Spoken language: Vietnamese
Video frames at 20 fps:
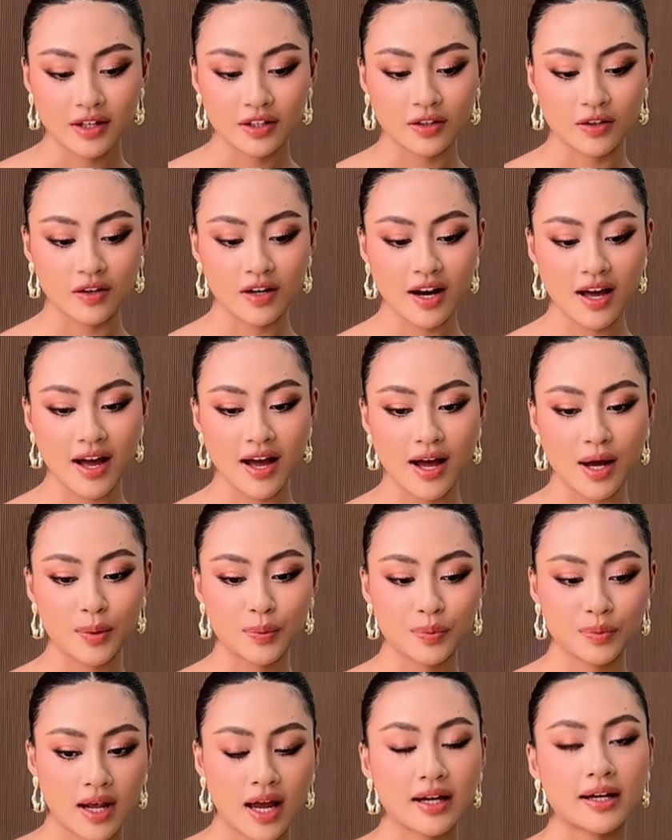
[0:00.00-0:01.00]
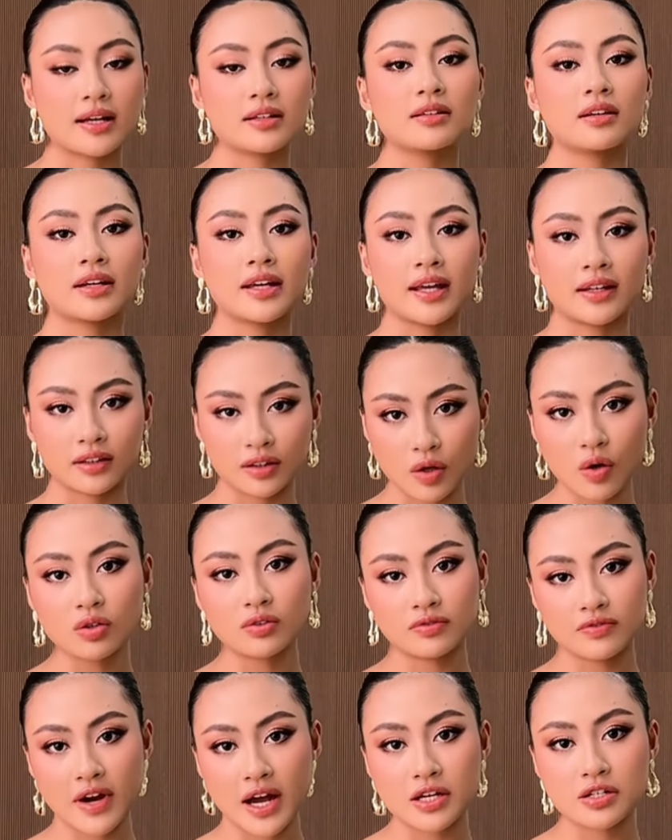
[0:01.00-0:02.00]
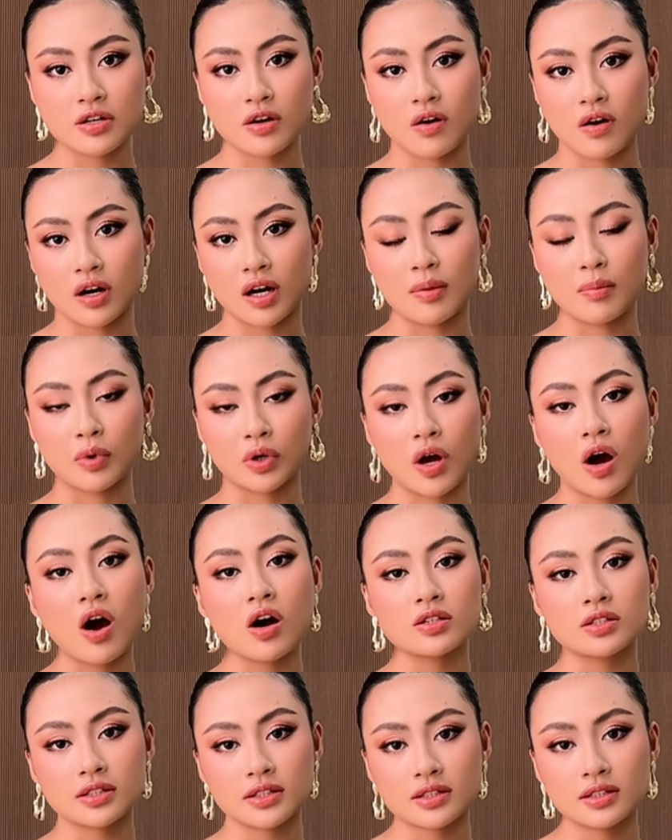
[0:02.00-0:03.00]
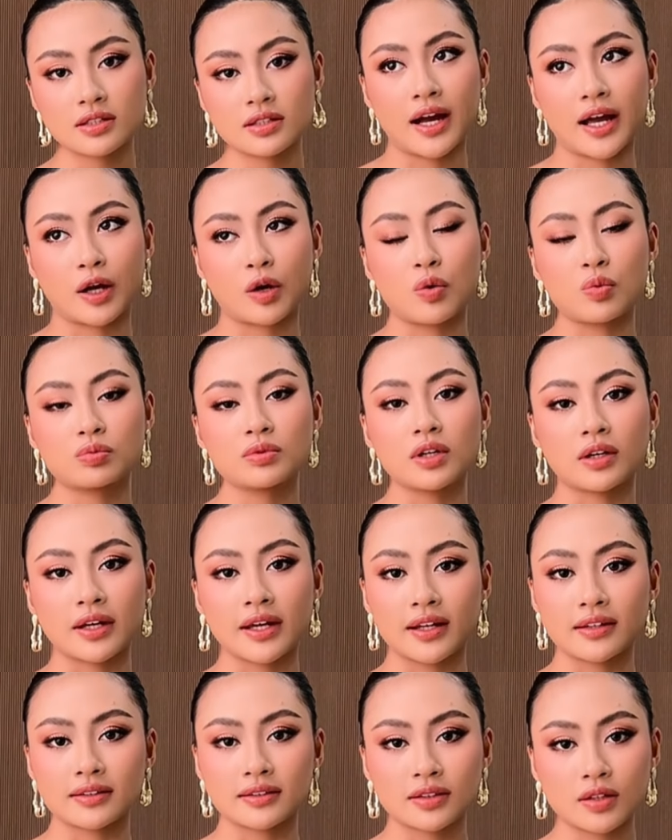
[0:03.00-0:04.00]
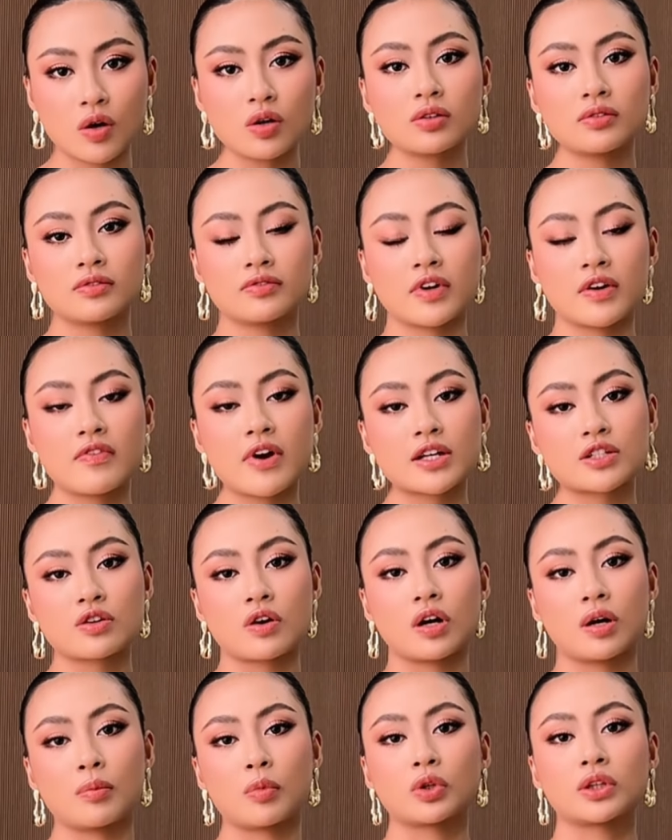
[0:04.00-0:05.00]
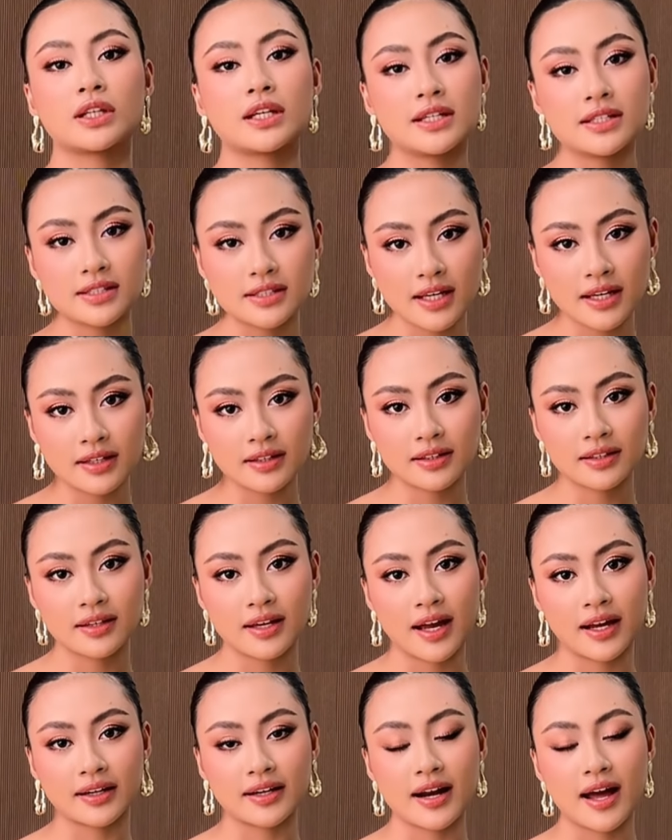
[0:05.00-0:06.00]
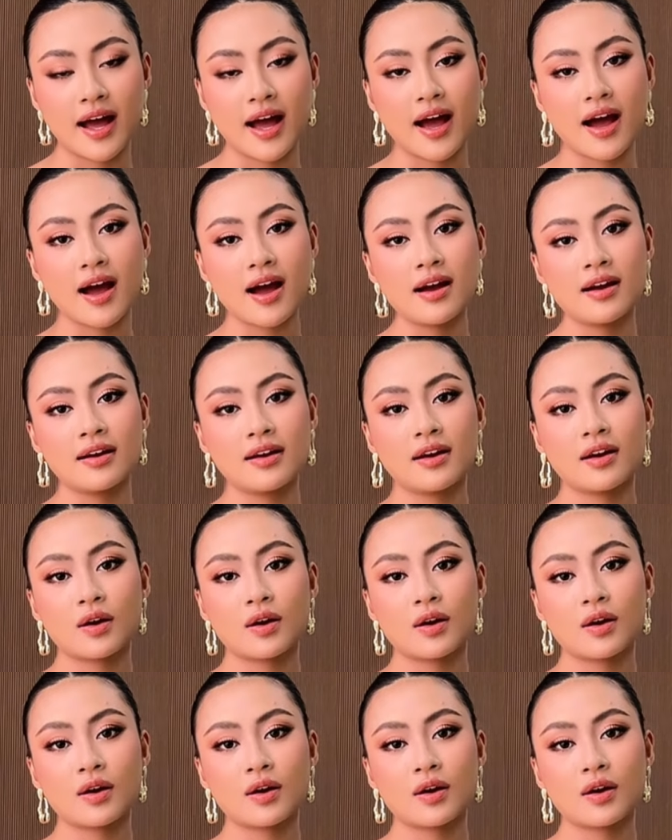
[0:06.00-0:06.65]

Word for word: đó là hạnh đã thực hiện tốt vai trò là một host hạnh cũng thực hiện tốt với vai trò là một thí sinh hạnh đã